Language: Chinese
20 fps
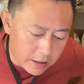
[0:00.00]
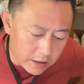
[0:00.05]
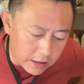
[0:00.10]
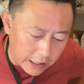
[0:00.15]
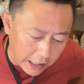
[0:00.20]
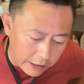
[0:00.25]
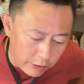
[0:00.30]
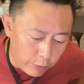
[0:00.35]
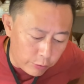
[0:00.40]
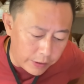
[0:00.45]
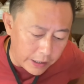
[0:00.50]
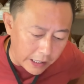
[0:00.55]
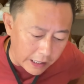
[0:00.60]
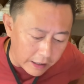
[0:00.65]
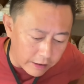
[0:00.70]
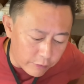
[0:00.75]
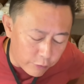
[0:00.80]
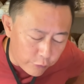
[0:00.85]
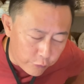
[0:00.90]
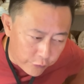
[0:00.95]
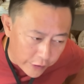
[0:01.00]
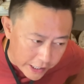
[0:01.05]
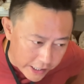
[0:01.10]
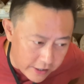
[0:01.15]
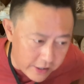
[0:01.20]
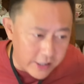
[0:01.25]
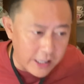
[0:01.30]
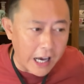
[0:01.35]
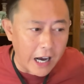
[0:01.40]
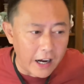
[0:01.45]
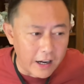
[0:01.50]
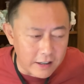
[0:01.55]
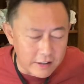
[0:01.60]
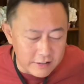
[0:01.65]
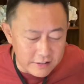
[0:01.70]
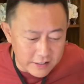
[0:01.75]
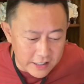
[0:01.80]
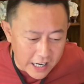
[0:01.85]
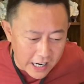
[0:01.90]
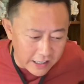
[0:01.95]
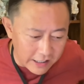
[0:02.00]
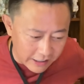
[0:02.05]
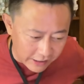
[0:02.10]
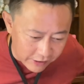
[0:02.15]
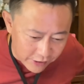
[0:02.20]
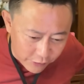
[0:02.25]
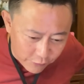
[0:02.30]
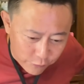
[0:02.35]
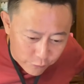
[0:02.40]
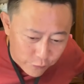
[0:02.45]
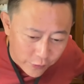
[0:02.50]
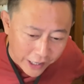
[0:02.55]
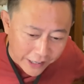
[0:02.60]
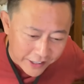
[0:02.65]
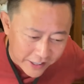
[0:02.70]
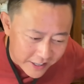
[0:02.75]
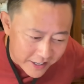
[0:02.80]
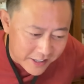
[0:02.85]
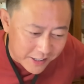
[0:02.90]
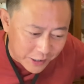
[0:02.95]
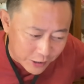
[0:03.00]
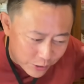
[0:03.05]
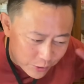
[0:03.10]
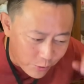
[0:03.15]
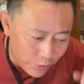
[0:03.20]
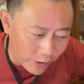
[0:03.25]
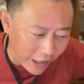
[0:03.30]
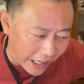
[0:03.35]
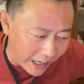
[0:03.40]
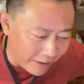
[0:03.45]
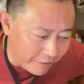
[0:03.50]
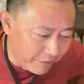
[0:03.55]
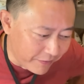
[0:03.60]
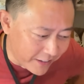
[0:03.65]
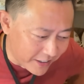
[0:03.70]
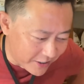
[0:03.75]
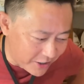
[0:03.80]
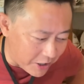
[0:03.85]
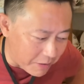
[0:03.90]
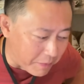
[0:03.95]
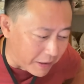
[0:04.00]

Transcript: 给予你飞翔，让你稳定住了。这